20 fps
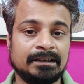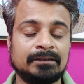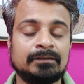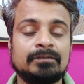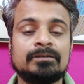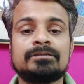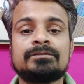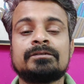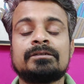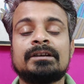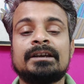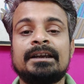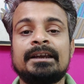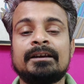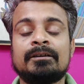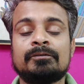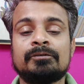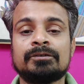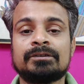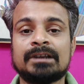है दोस्तों
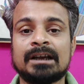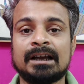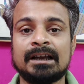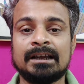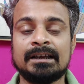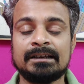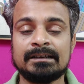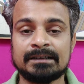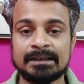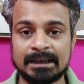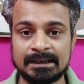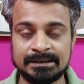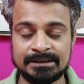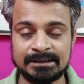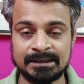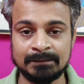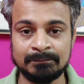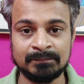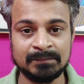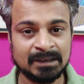एक होता है
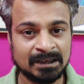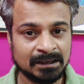कैल्शियम